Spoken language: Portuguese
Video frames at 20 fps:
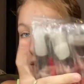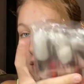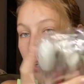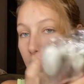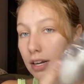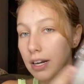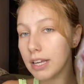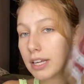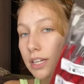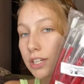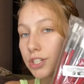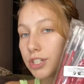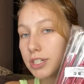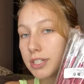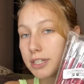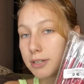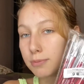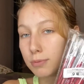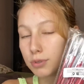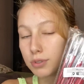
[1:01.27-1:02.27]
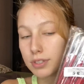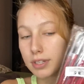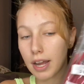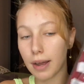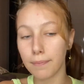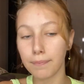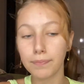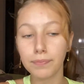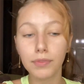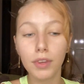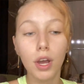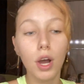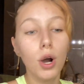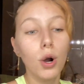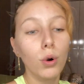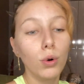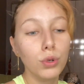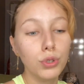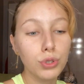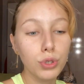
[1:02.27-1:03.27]
Lindíssimos, né?
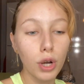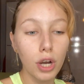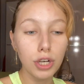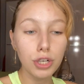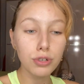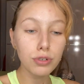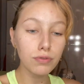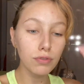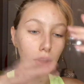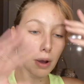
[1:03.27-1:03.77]
Os códigos vão